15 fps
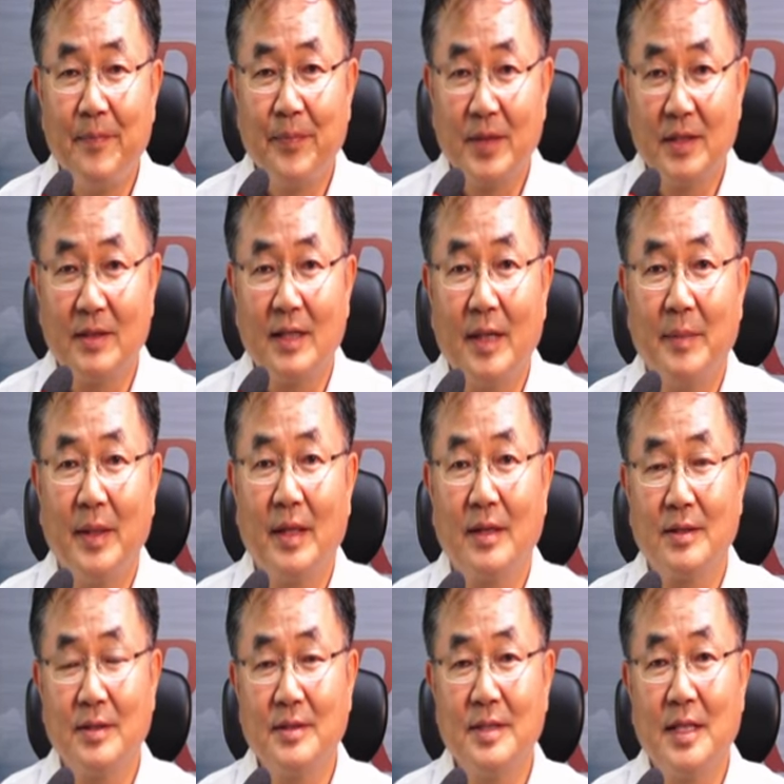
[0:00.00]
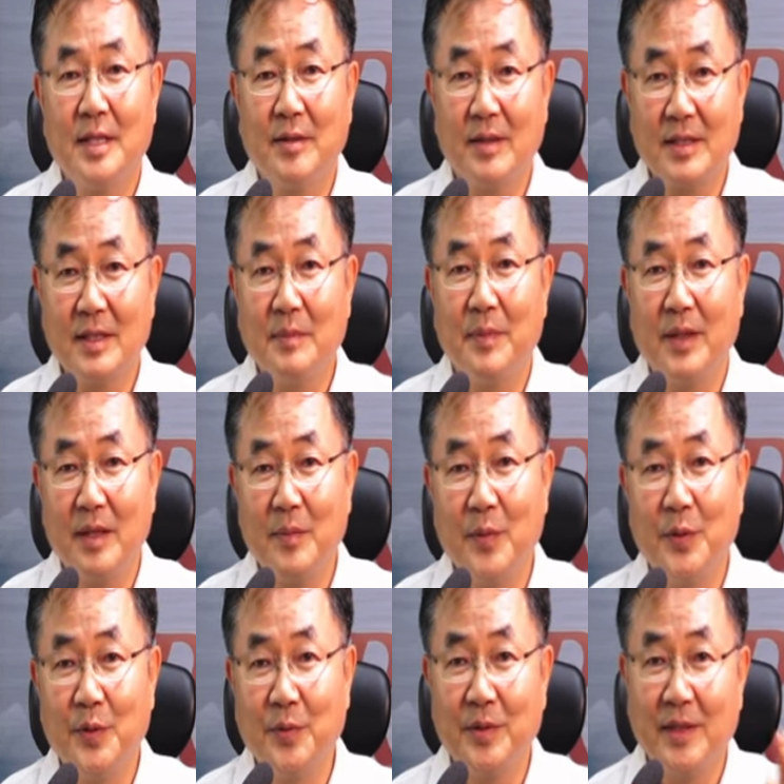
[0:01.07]
그 카메라 선생님과 칠판을
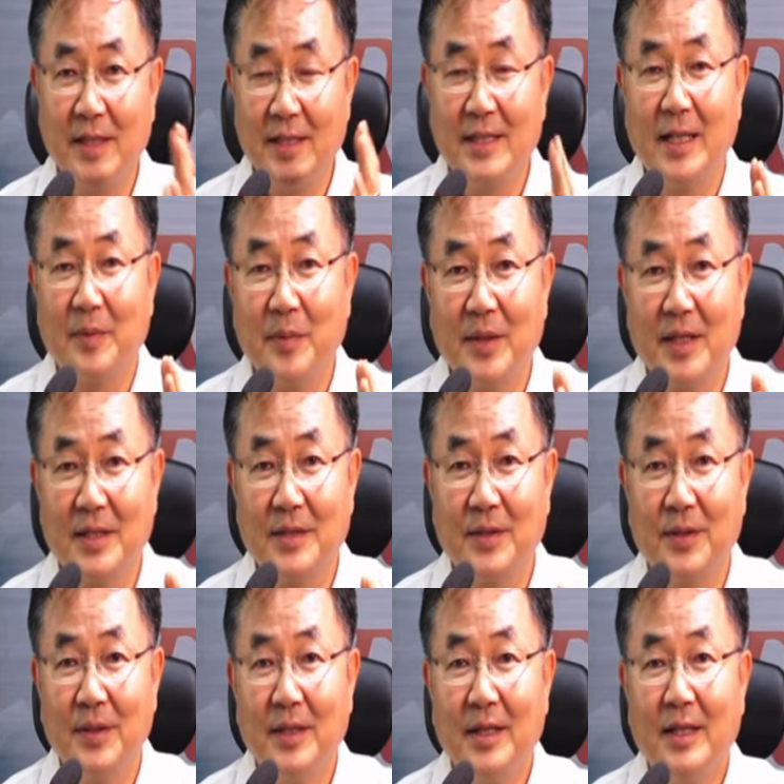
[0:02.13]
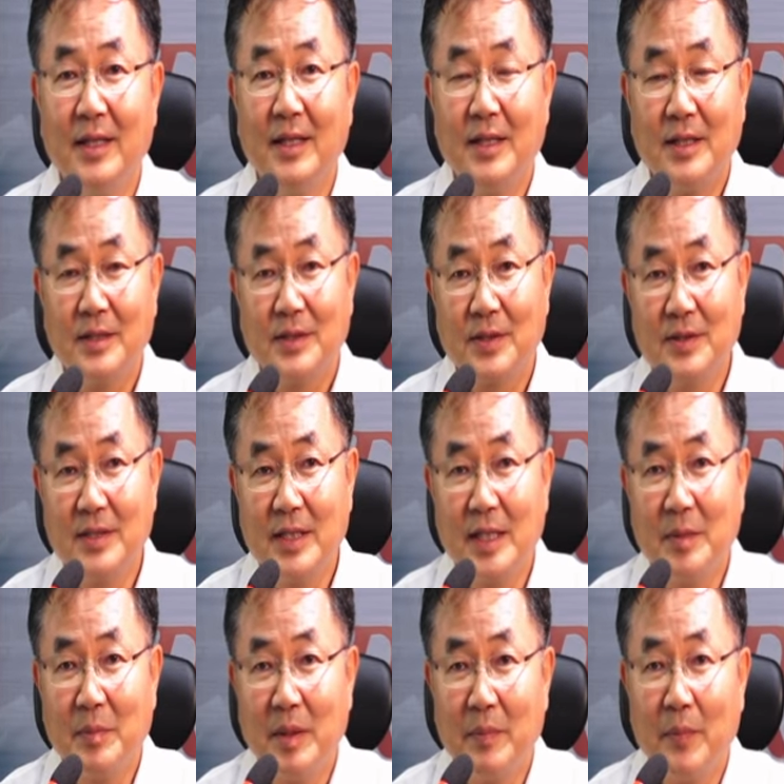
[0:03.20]
보이고 있는 이 장면에서
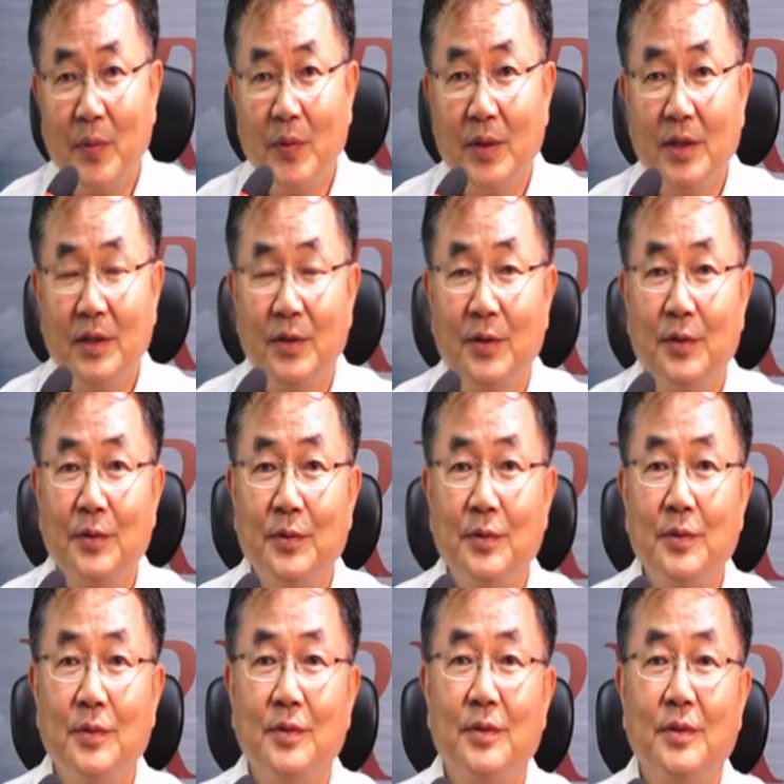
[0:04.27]
선생님이 포인터로